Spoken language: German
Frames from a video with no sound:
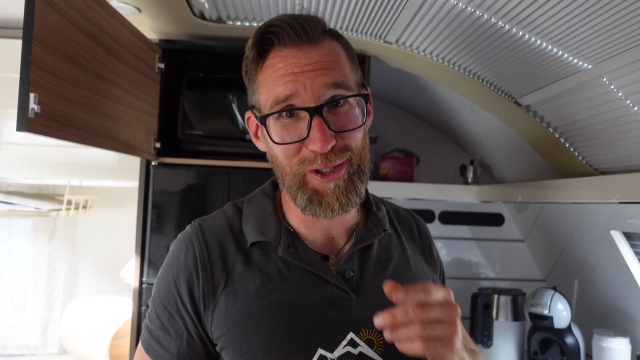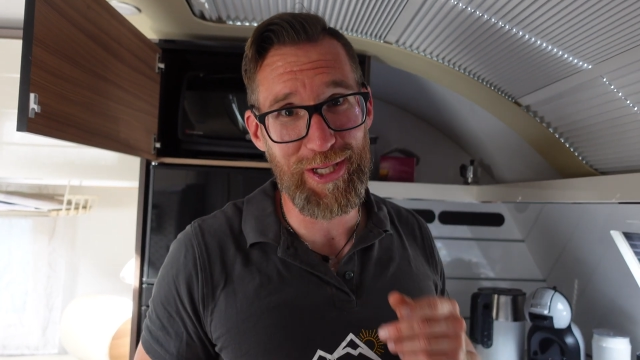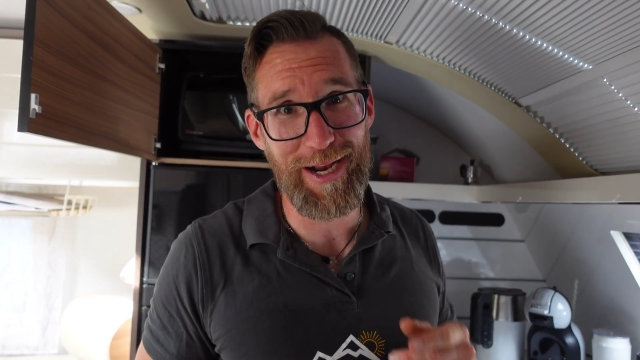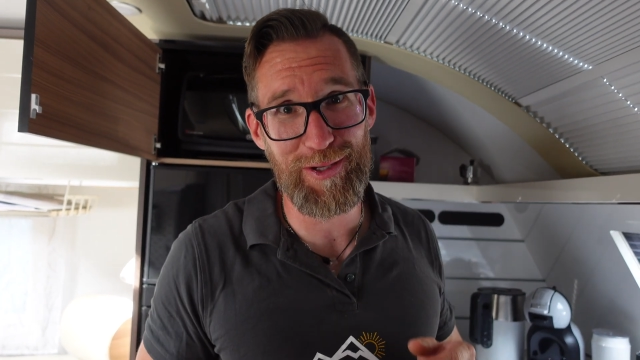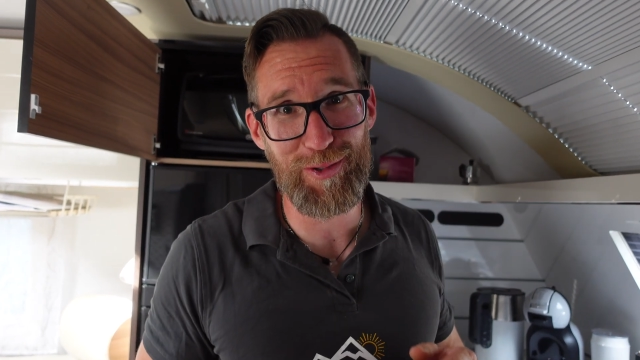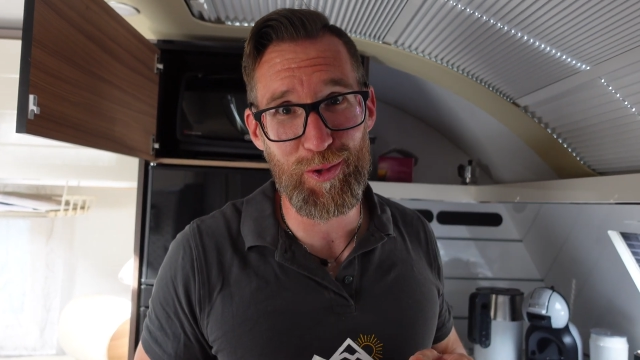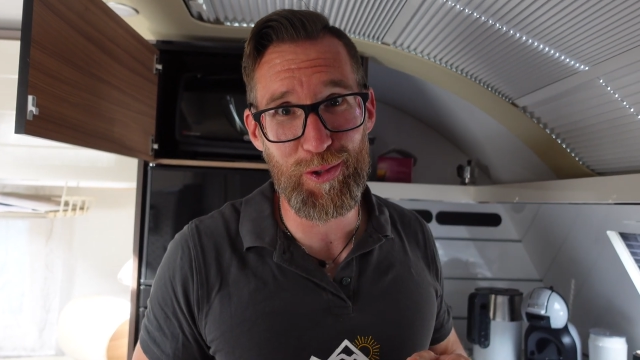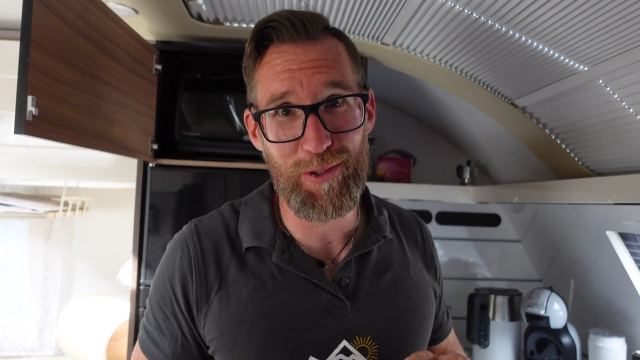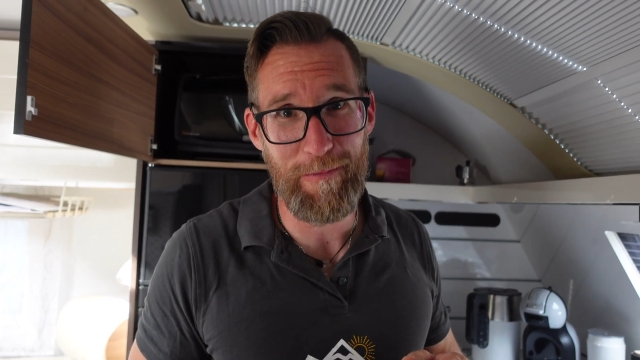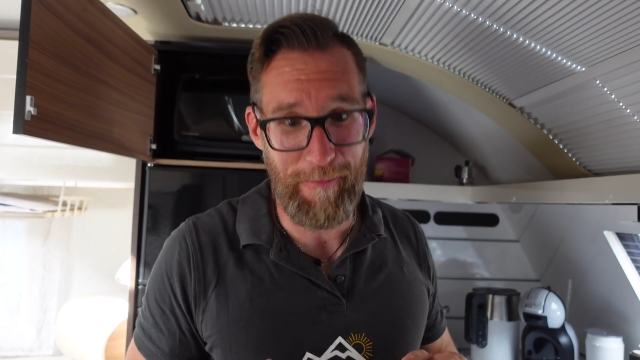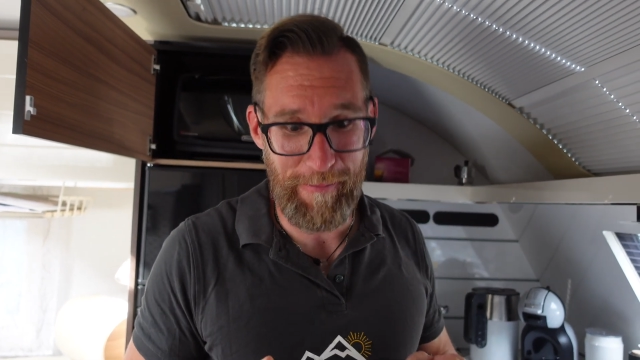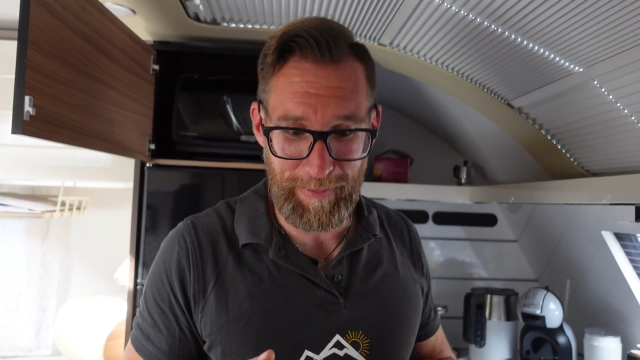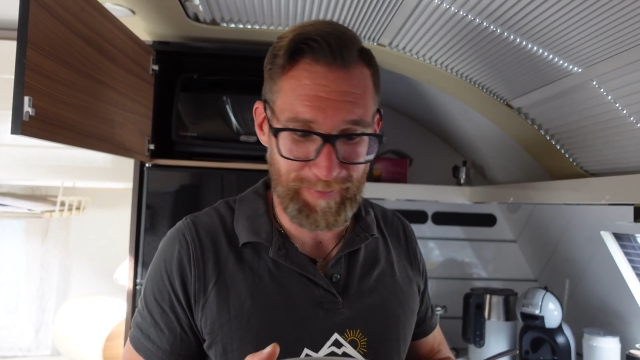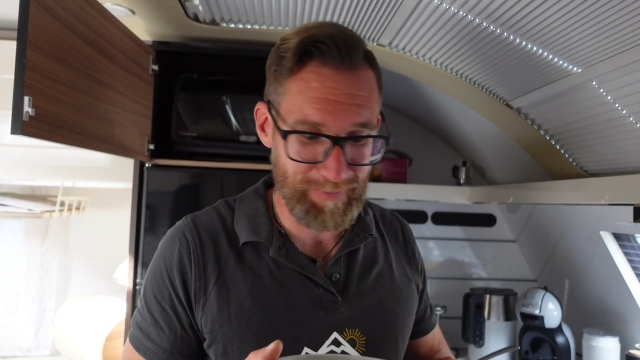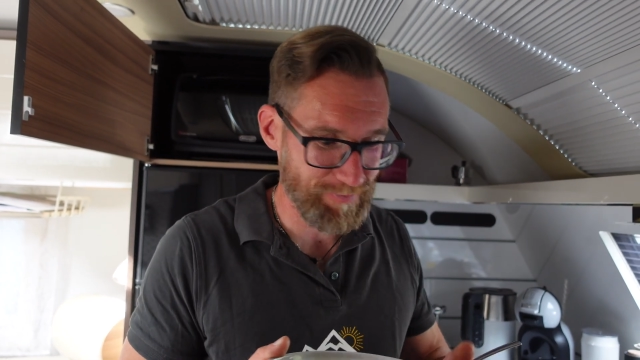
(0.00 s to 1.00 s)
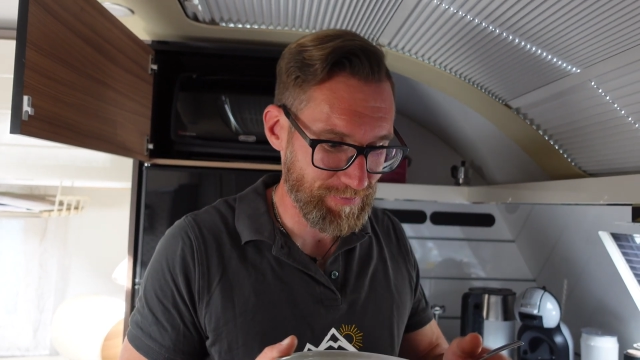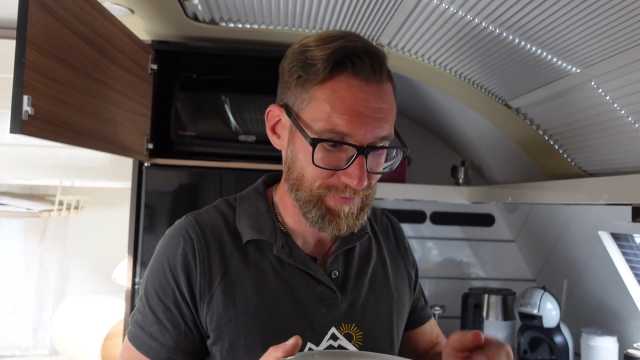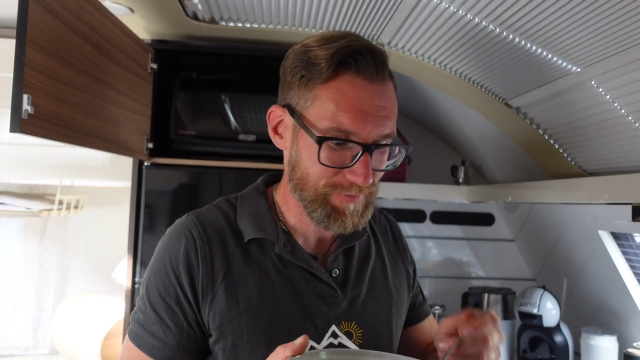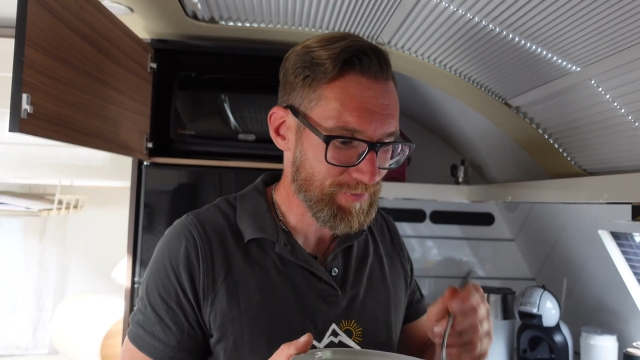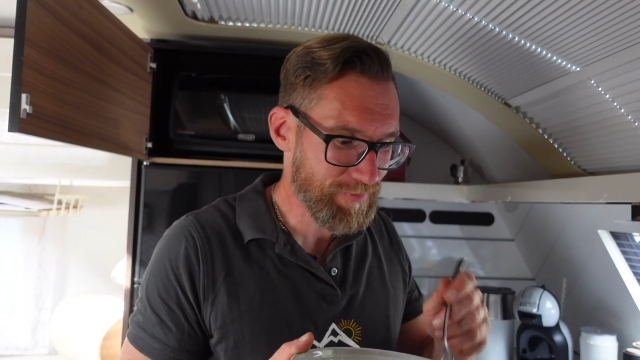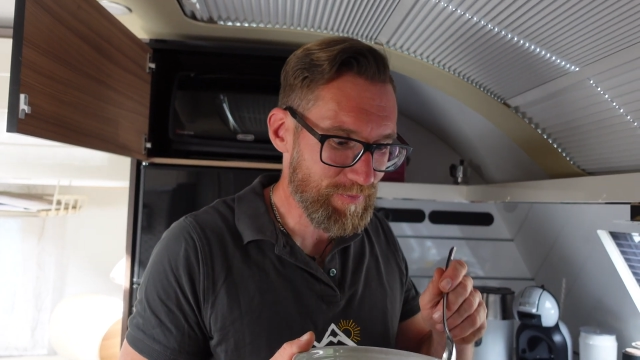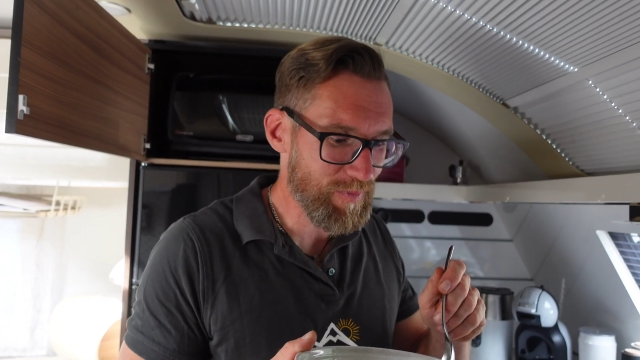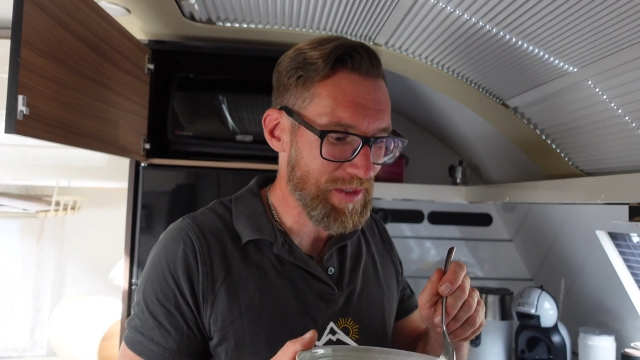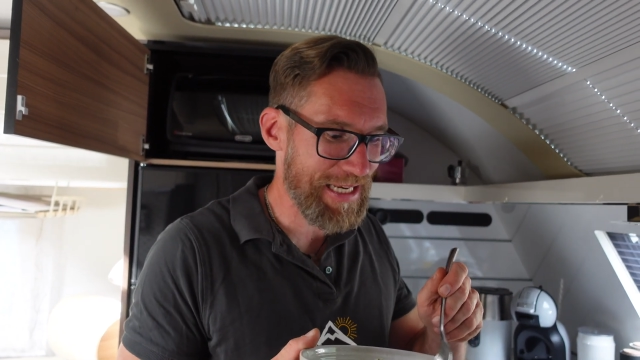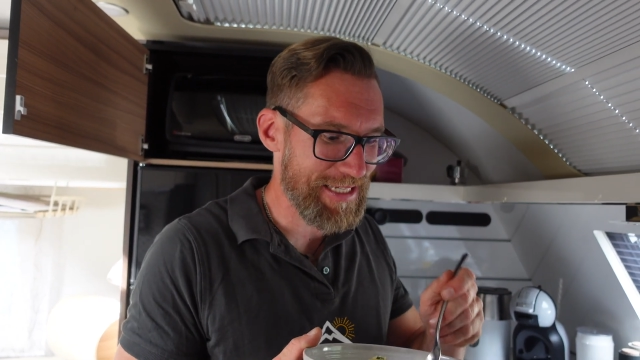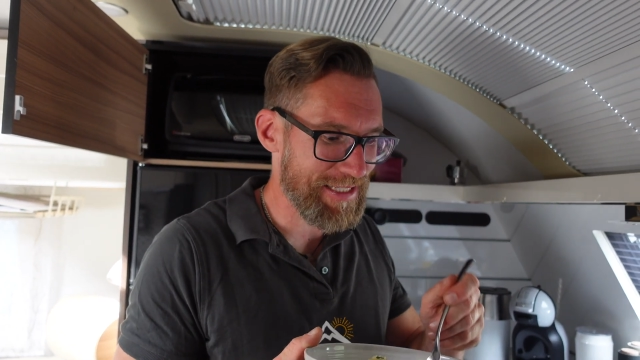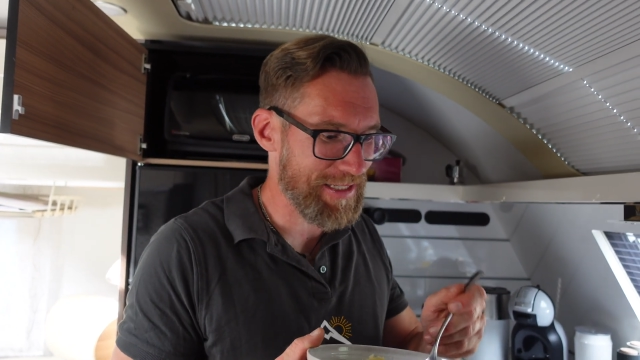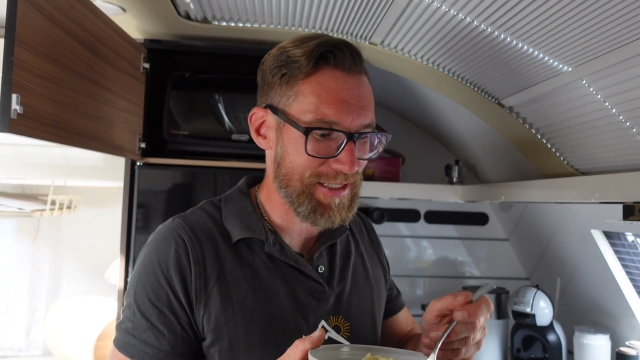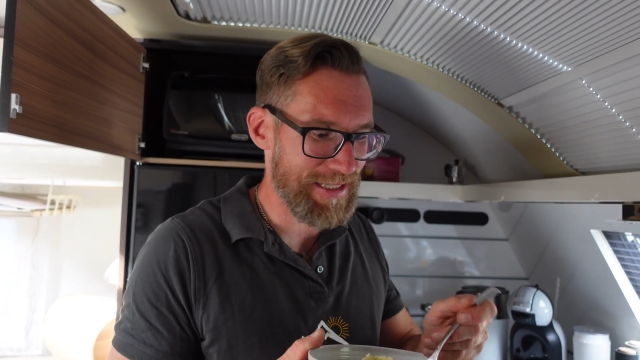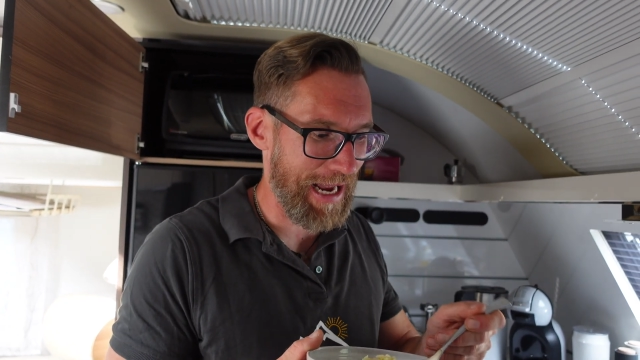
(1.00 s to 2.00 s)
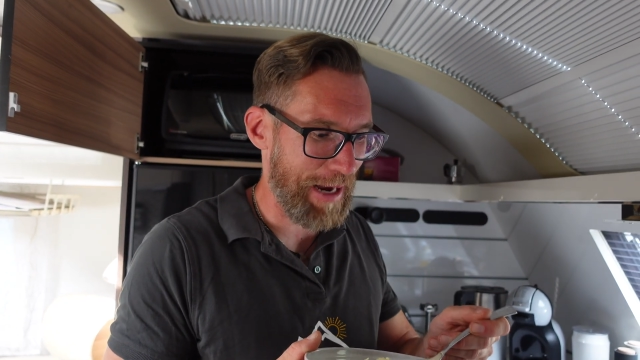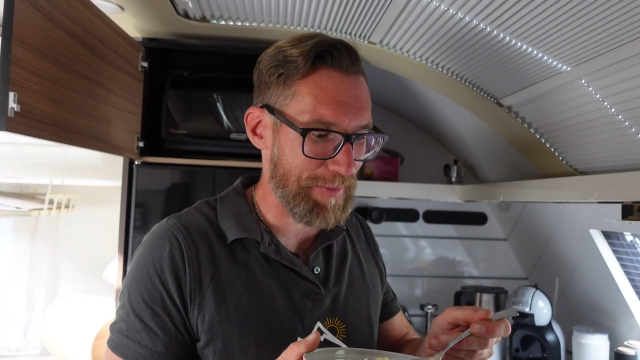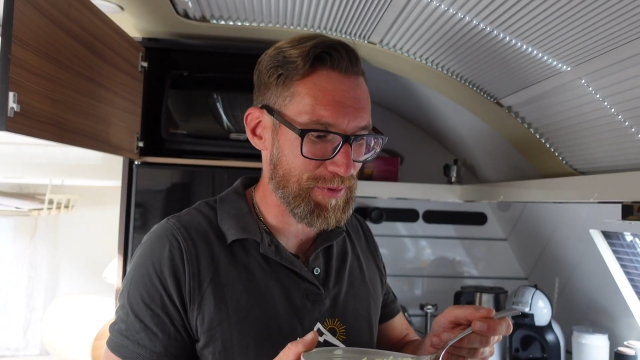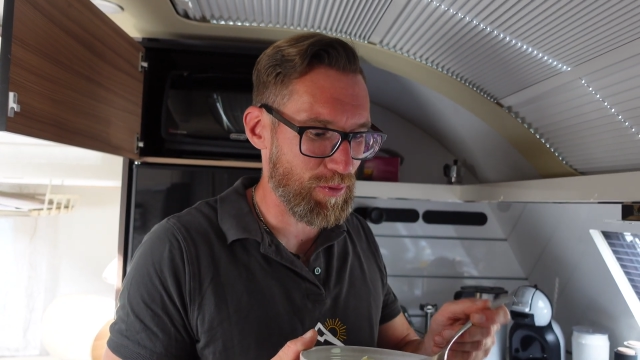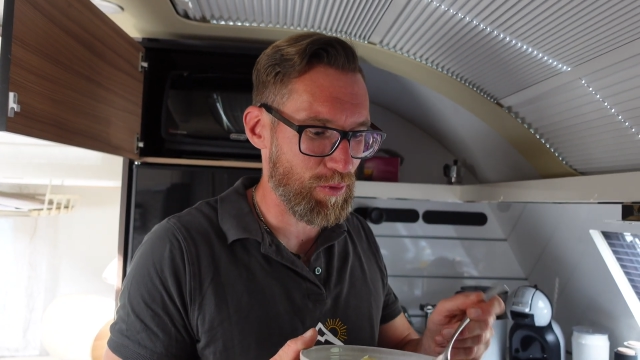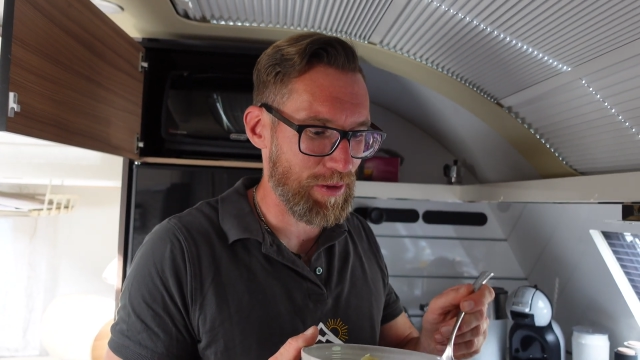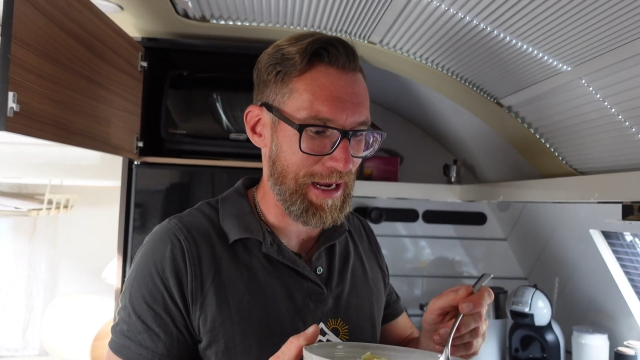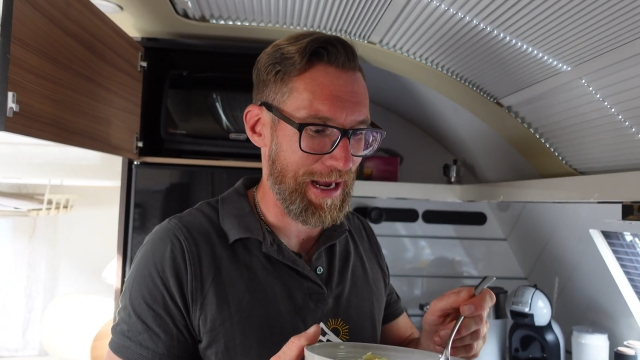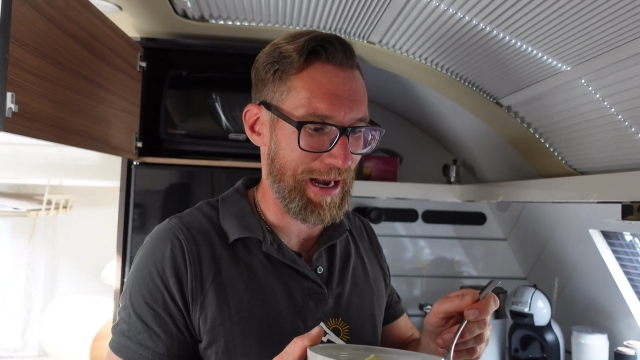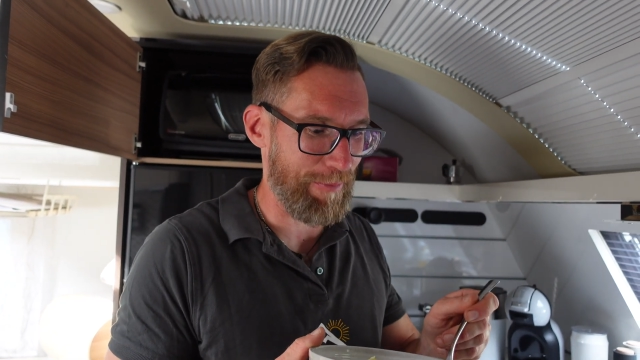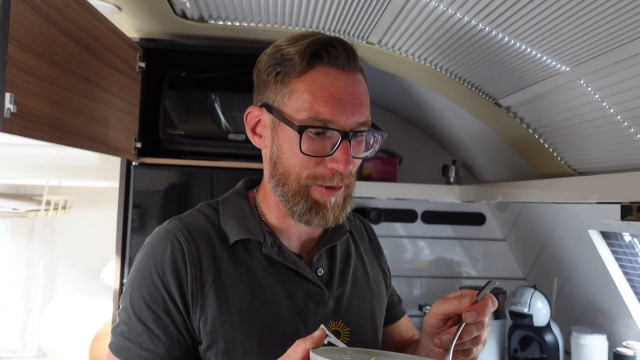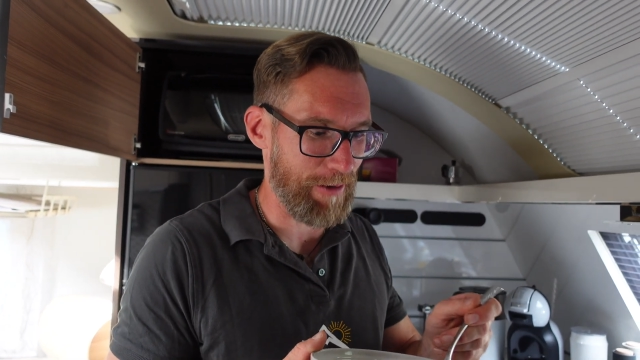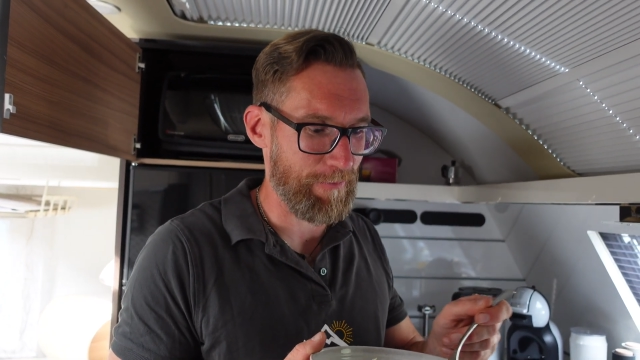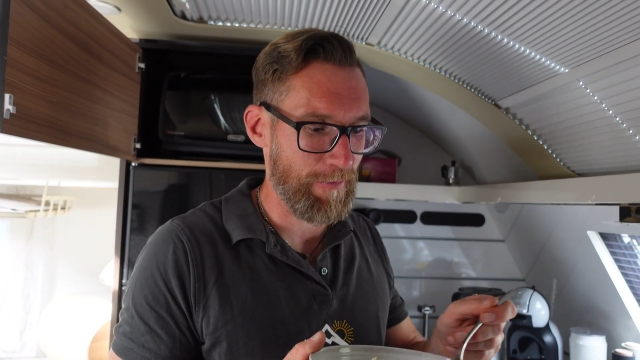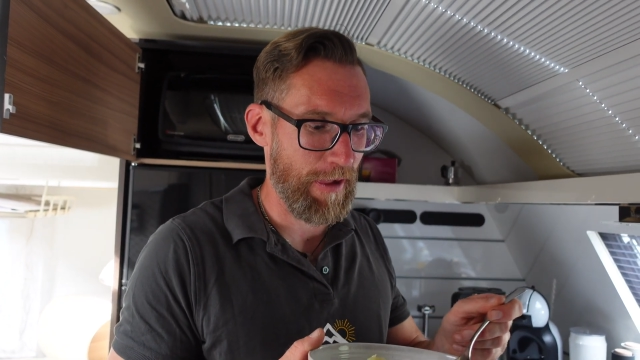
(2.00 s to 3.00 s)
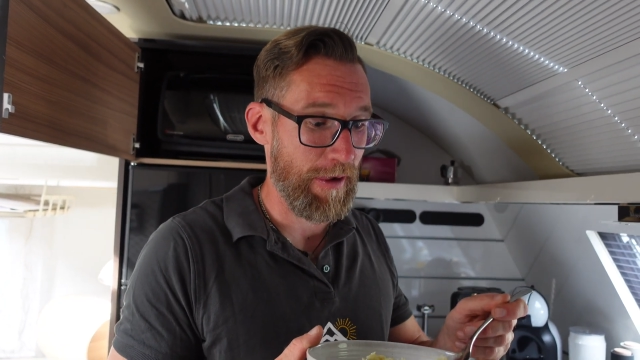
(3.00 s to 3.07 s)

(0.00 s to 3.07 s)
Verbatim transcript: sehr gesund, ist das der absolute Hammer.